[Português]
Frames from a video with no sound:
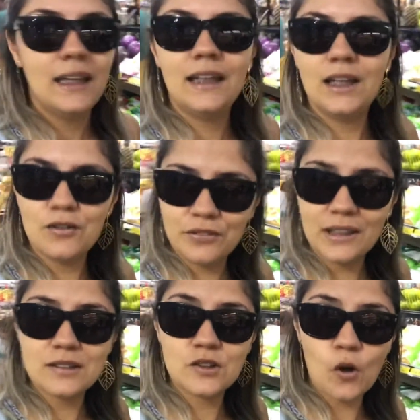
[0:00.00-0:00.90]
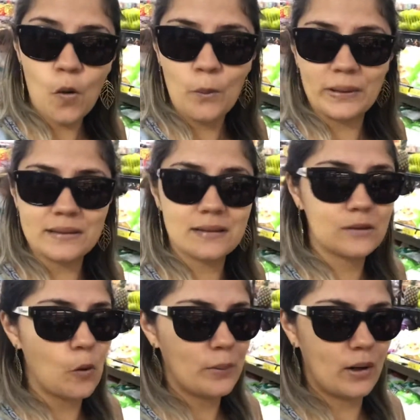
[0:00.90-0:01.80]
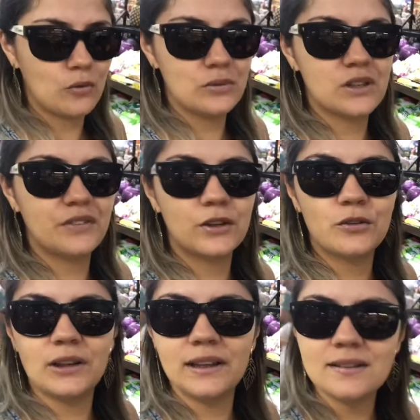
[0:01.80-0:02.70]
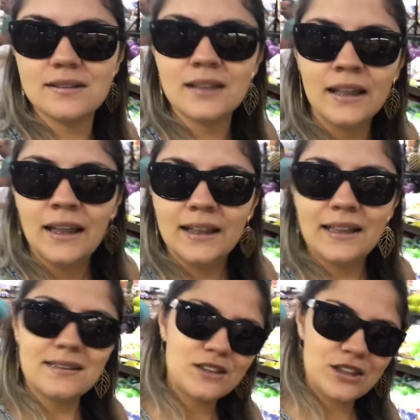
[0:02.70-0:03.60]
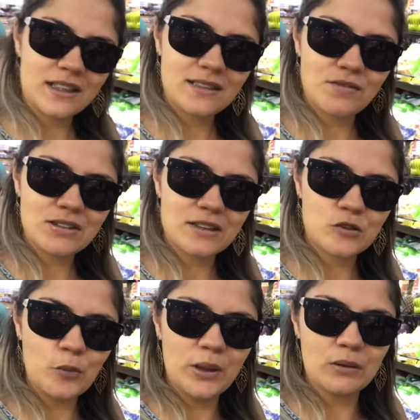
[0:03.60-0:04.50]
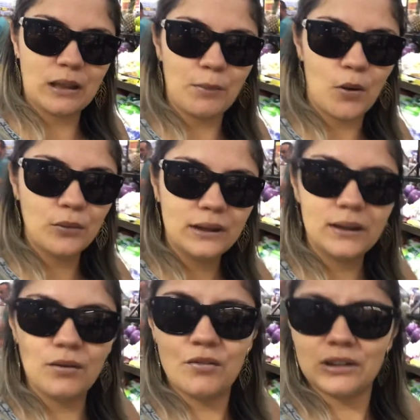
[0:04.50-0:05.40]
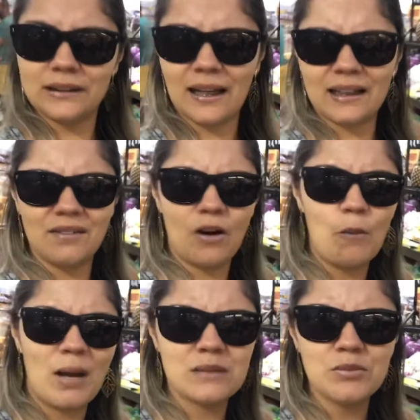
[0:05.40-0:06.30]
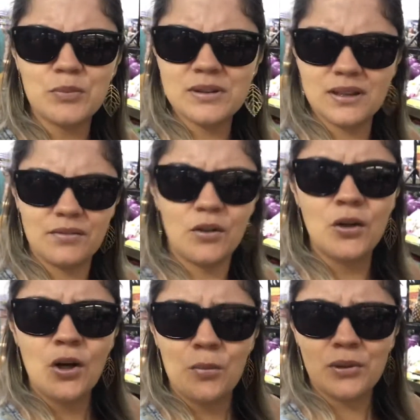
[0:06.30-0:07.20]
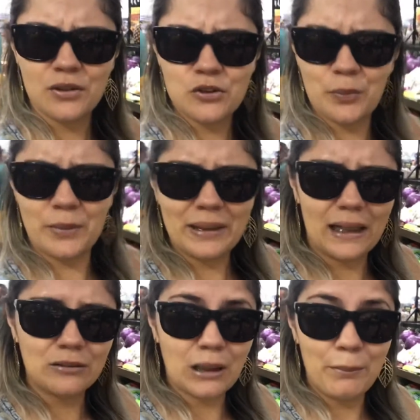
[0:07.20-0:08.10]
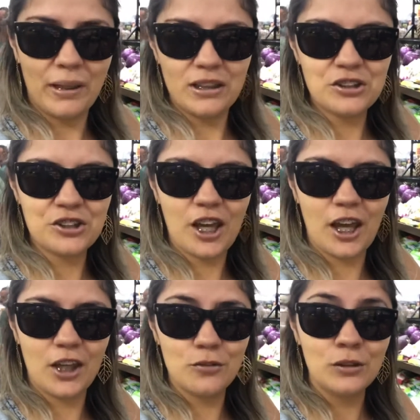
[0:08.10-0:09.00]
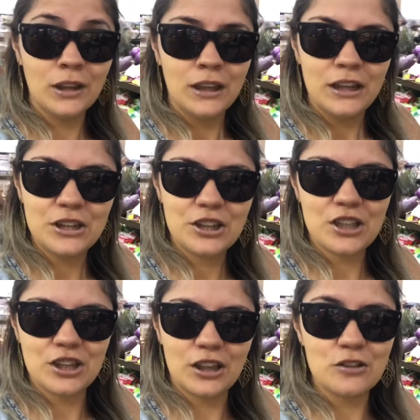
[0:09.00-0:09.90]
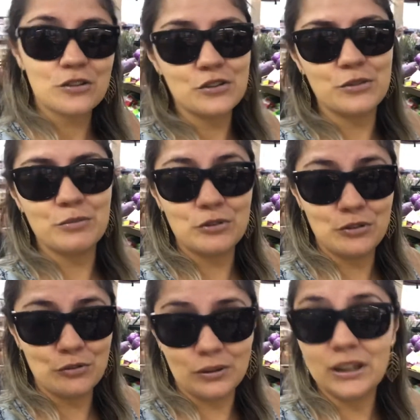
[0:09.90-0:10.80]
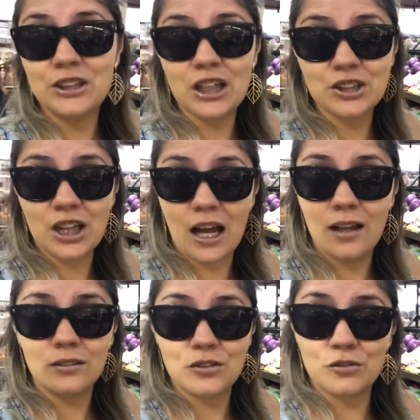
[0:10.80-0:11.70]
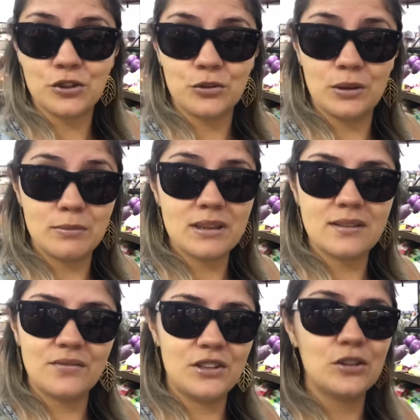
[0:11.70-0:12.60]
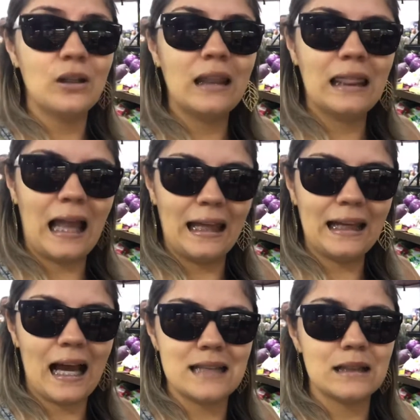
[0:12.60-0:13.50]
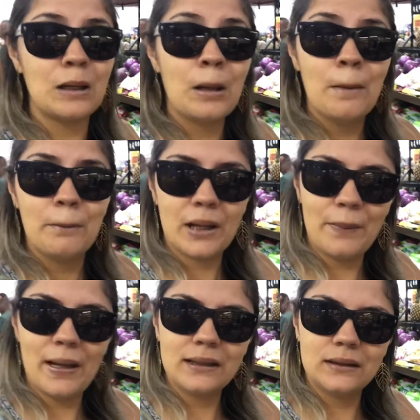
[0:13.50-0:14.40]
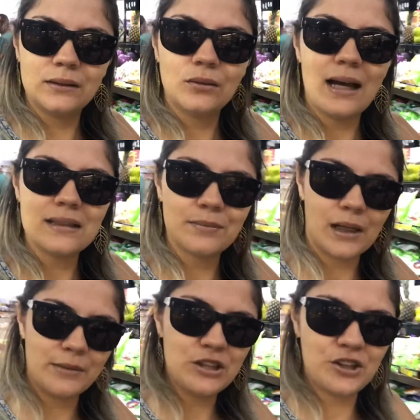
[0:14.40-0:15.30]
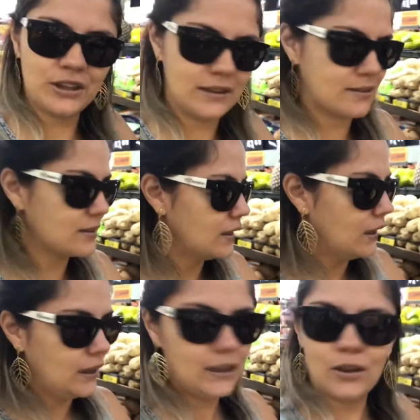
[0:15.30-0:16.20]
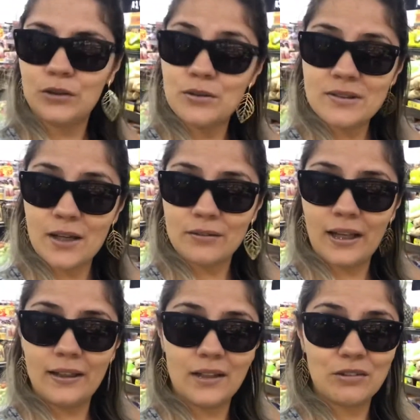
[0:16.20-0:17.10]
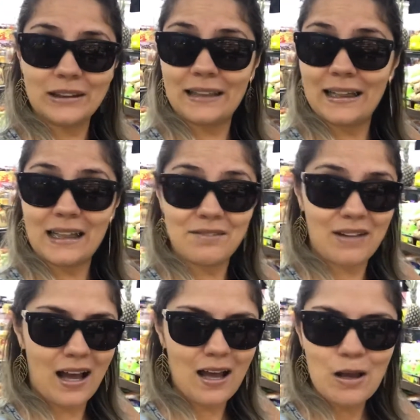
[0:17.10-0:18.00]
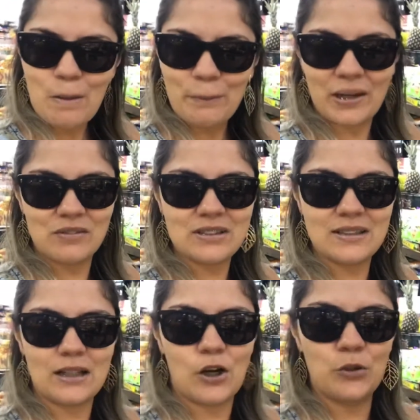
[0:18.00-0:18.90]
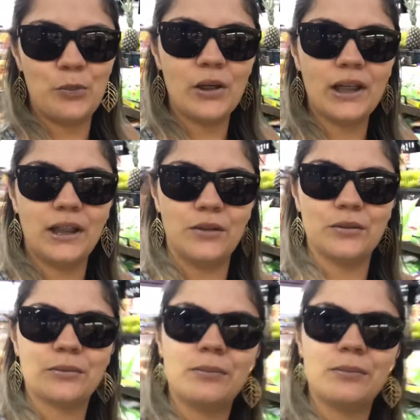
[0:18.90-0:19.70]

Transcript: E eu vim às compras, comprar algumas verdurinhas e decidi trazer vocês comigo, tá bom? Então eu vou tentar gravar o máximo possível, porque o supermercado tá bem cheio e já já nós, continu... e já já nós continuamos esse vídeo lá em casa preparando as marmitinhas. Então não saiam daí que eu vou tentar gravar para vocês agora um pouquinho.